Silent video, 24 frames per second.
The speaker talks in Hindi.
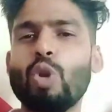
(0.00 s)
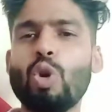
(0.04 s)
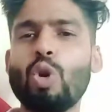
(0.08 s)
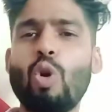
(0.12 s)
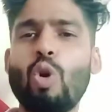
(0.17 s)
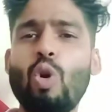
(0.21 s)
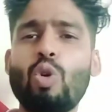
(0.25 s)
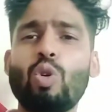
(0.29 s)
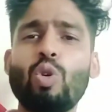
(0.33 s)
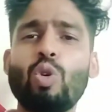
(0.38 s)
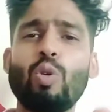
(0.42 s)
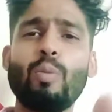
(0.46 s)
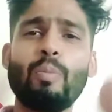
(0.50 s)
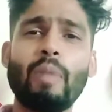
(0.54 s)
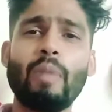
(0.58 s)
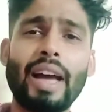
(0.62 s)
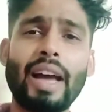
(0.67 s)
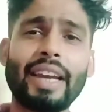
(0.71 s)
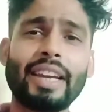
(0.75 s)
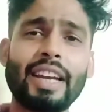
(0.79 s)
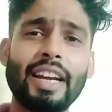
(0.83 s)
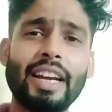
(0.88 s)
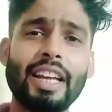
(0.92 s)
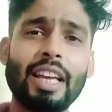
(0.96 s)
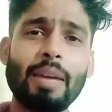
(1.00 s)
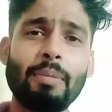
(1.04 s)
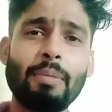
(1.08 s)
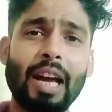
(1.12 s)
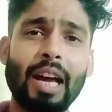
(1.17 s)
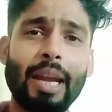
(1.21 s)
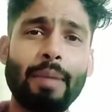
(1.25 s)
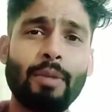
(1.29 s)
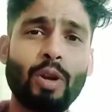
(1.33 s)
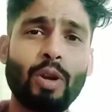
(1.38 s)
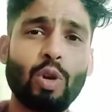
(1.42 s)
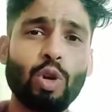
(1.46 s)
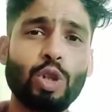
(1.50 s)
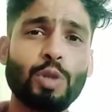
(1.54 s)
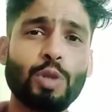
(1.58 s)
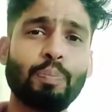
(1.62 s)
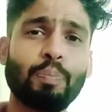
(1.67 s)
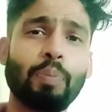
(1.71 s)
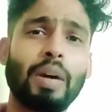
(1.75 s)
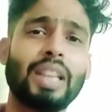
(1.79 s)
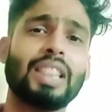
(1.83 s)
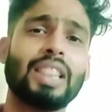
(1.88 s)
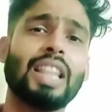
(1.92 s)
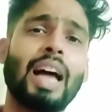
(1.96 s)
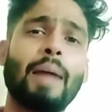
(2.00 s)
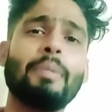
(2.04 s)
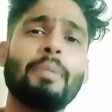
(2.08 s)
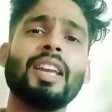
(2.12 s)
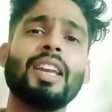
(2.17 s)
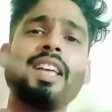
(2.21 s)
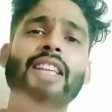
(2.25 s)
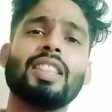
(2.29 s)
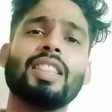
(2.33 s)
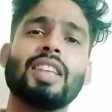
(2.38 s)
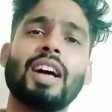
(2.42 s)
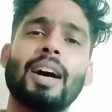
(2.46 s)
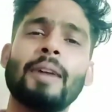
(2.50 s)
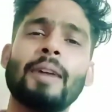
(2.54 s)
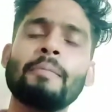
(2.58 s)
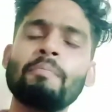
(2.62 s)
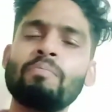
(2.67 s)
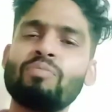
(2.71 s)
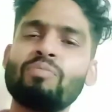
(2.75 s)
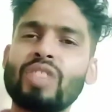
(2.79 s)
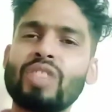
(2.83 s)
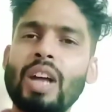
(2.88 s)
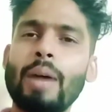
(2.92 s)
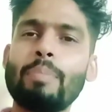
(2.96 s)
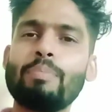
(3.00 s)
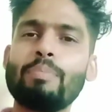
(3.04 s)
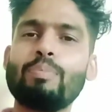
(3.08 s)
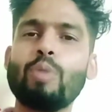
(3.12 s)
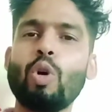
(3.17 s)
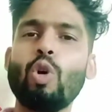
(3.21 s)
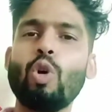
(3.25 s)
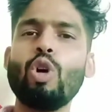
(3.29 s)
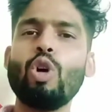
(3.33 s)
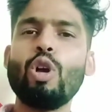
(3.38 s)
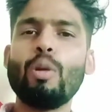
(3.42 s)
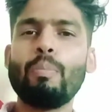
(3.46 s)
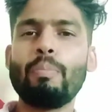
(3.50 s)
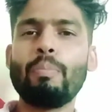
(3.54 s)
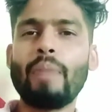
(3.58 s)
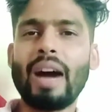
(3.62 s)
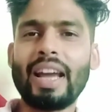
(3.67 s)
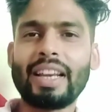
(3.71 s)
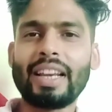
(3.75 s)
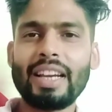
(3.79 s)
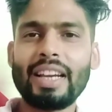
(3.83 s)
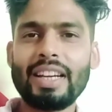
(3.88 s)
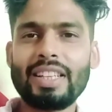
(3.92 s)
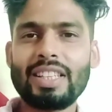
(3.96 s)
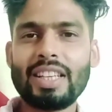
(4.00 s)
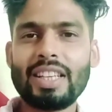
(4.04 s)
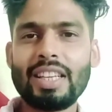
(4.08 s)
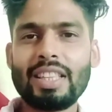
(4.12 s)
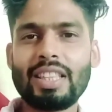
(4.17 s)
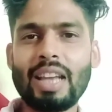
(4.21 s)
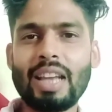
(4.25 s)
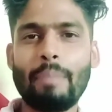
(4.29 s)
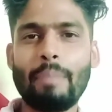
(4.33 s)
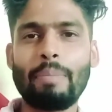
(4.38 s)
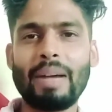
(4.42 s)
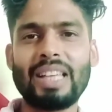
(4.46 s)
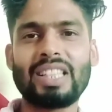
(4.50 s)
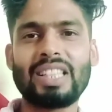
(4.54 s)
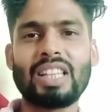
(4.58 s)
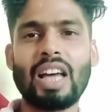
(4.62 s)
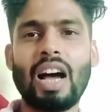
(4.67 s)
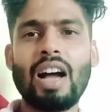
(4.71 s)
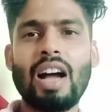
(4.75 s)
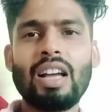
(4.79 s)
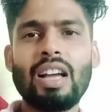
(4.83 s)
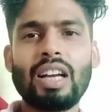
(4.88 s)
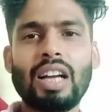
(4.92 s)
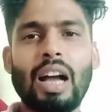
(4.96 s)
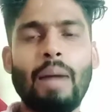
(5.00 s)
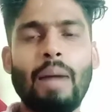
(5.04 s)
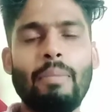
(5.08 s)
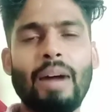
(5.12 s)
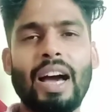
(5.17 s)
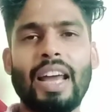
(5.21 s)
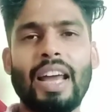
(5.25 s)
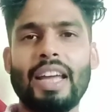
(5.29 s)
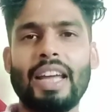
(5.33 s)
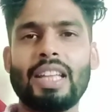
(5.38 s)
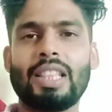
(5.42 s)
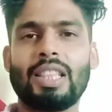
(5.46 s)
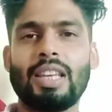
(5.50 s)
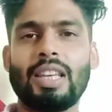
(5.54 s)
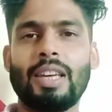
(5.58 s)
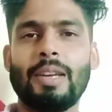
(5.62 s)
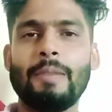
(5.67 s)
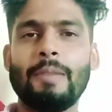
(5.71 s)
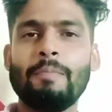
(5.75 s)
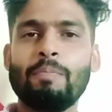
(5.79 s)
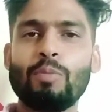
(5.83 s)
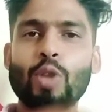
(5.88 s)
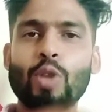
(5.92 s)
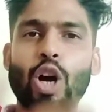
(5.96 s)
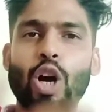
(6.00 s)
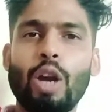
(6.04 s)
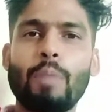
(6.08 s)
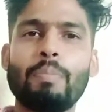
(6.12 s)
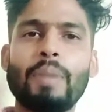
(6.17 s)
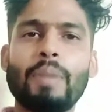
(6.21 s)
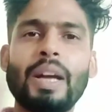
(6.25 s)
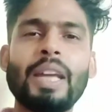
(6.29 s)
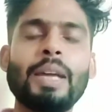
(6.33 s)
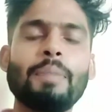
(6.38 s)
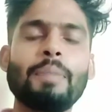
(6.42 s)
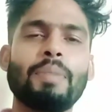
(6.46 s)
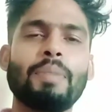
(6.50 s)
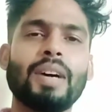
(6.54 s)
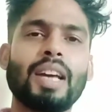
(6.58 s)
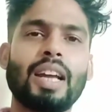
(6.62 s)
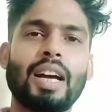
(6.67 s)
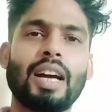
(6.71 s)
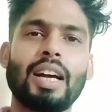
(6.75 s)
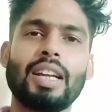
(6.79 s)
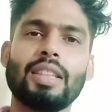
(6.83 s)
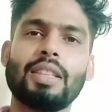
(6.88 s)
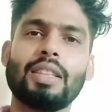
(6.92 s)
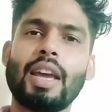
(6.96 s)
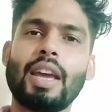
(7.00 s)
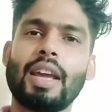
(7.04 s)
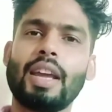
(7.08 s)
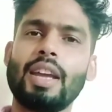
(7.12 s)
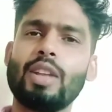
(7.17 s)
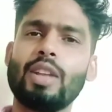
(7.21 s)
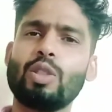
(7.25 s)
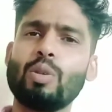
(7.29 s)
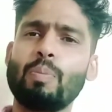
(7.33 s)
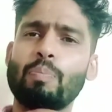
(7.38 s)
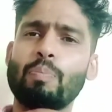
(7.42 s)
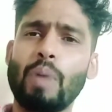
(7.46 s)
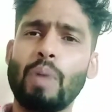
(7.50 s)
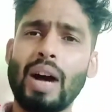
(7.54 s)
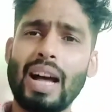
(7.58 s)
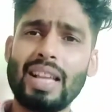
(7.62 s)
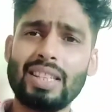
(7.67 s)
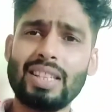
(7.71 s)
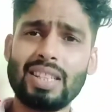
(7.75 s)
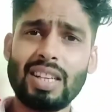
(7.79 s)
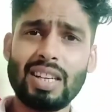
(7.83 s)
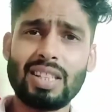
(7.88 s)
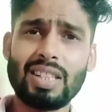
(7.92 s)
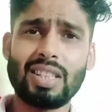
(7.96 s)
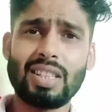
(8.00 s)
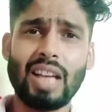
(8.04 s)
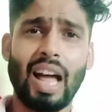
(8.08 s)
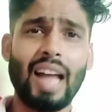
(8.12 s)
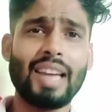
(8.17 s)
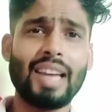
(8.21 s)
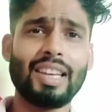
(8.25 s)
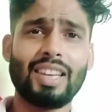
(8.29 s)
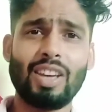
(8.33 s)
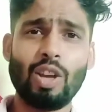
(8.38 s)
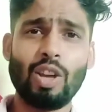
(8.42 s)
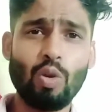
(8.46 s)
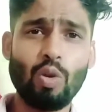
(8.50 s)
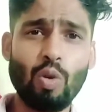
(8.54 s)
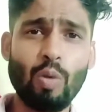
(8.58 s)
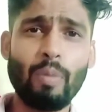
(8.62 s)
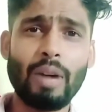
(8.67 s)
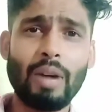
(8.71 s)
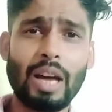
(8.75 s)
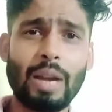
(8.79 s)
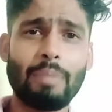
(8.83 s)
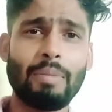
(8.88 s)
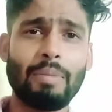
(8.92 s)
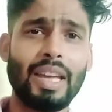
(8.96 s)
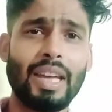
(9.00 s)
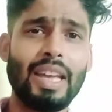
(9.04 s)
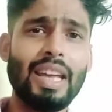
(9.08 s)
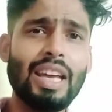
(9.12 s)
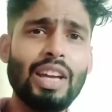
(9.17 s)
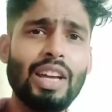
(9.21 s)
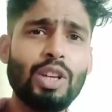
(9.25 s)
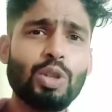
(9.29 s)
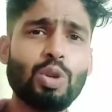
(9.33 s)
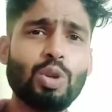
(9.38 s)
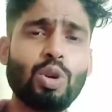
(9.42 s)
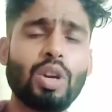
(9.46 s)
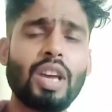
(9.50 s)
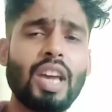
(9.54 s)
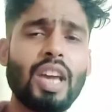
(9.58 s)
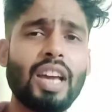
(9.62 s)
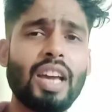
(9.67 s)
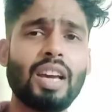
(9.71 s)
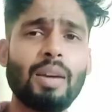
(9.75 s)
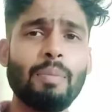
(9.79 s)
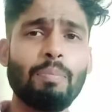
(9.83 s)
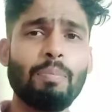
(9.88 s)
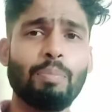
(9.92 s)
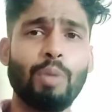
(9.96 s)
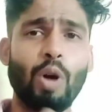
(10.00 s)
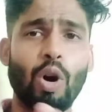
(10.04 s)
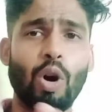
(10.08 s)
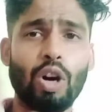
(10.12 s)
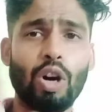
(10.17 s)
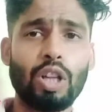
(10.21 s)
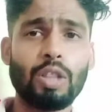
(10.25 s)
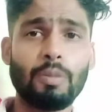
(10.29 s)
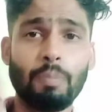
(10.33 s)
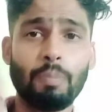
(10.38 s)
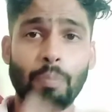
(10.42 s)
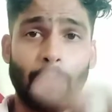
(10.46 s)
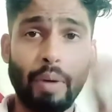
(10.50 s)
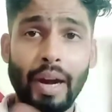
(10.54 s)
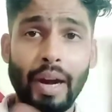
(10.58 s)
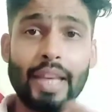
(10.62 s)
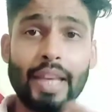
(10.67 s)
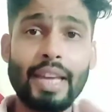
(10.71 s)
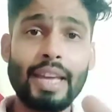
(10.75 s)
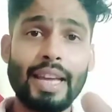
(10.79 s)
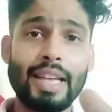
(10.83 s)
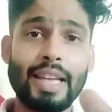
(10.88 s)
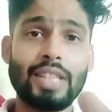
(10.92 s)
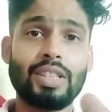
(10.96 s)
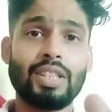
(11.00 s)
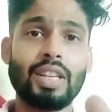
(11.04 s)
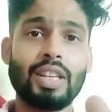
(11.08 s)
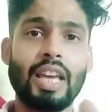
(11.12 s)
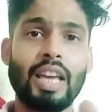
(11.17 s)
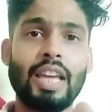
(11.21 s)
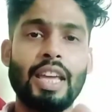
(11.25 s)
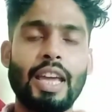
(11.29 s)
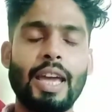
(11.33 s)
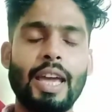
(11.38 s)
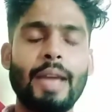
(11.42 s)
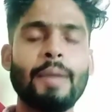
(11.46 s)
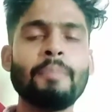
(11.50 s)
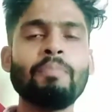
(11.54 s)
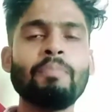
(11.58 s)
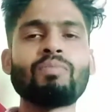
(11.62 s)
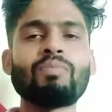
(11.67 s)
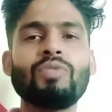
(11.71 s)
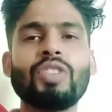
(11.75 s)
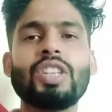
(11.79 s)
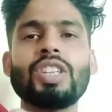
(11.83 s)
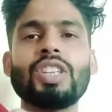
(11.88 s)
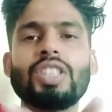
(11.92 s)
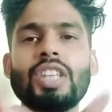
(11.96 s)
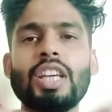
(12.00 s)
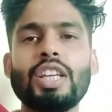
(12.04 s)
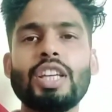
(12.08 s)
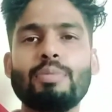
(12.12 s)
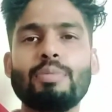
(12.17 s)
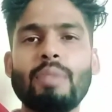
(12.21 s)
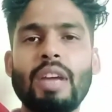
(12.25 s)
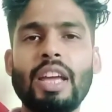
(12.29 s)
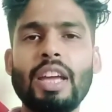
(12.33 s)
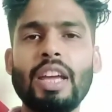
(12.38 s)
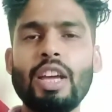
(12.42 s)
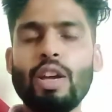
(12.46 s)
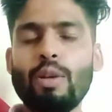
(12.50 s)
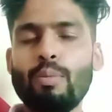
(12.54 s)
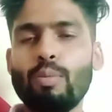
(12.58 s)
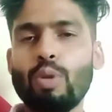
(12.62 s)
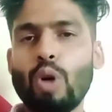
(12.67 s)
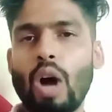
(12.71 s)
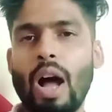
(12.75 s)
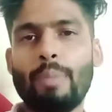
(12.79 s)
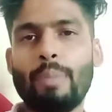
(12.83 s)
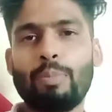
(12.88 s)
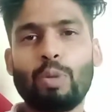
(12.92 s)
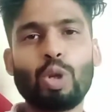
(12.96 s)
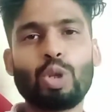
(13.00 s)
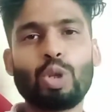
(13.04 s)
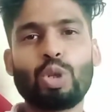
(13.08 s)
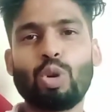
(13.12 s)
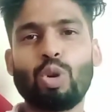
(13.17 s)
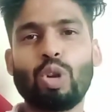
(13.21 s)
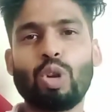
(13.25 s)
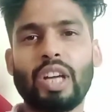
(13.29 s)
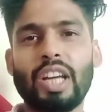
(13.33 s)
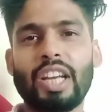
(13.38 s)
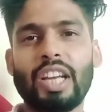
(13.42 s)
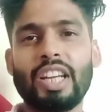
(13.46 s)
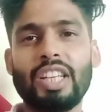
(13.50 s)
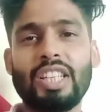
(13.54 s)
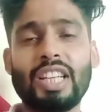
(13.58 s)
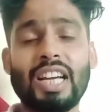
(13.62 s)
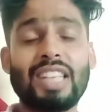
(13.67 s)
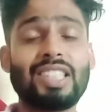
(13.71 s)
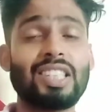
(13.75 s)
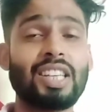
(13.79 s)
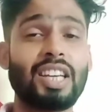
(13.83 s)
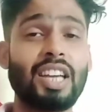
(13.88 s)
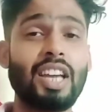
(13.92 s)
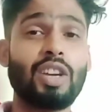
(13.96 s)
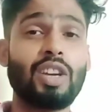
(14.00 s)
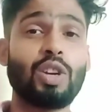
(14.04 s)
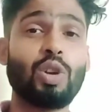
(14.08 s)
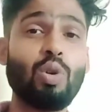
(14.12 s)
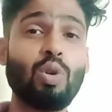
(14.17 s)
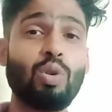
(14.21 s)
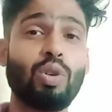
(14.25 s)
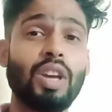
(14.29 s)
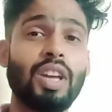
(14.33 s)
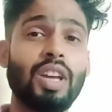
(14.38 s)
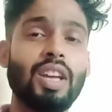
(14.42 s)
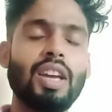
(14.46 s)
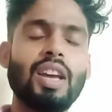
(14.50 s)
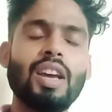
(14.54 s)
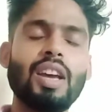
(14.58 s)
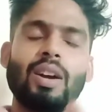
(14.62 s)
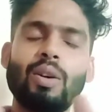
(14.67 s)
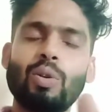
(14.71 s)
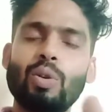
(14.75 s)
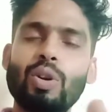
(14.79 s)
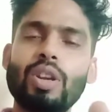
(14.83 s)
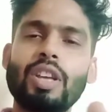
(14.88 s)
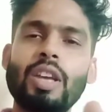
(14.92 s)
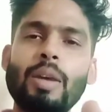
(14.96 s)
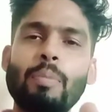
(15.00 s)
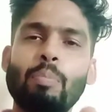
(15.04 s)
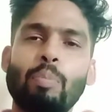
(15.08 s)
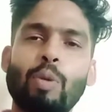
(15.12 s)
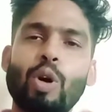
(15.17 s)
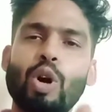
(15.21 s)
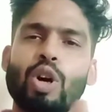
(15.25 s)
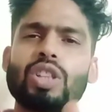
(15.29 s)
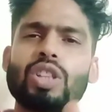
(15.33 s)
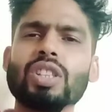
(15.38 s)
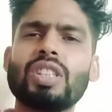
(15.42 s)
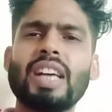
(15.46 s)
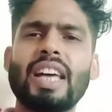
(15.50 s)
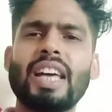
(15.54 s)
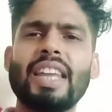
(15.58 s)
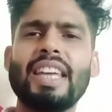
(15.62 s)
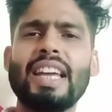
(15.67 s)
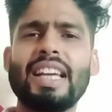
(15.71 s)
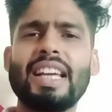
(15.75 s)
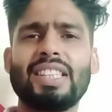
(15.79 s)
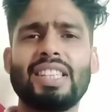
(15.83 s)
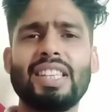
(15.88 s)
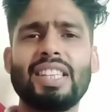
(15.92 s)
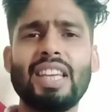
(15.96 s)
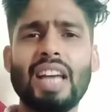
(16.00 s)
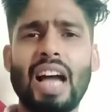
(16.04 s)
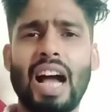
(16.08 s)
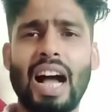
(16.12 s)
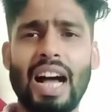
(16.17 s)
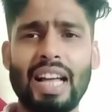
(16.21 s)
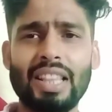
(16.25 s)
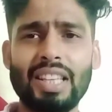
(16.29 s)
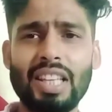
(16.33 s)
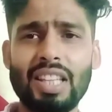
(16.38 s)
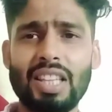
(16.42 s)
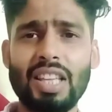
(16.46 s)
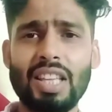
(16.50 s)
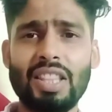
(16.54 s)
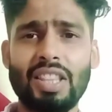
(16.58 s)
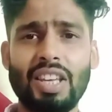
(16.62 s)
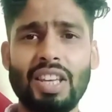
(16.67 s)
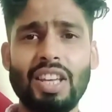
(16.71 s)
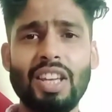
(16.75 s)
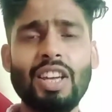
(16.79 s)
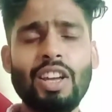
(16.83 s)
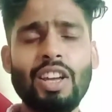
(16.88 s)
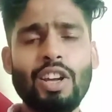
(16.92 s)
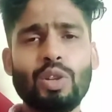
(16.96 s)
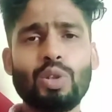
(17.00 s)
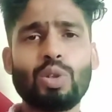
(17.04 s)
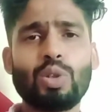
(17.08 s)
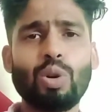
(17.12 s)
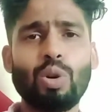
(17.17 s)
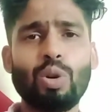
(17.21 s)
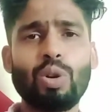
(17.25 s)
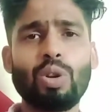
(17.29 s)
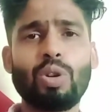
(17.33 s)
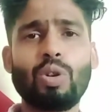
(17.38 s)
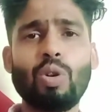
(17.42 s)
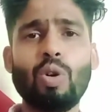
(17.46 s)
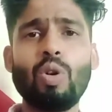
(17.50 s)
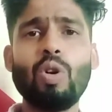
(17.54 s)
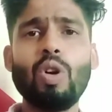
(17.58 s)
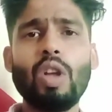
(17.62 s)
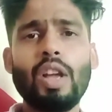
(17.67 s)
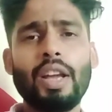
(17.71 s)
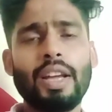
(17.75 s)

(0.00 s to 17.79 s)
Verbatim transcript: लोगों को मार्केट के बारे में कुछ पता भी नहीं था तब वो मार्केट से इतना पैसा कमा रहे थे और वहीं पर अगर देखें तो बासठ साल की उम्र में क्योंकि एक बहुत बड़ी एज नहीं है जिस एज में वो आपको छोड़ करके जा सके क्योंकि उनकी बहुत सारी ऐसी आदतें थी जो उनको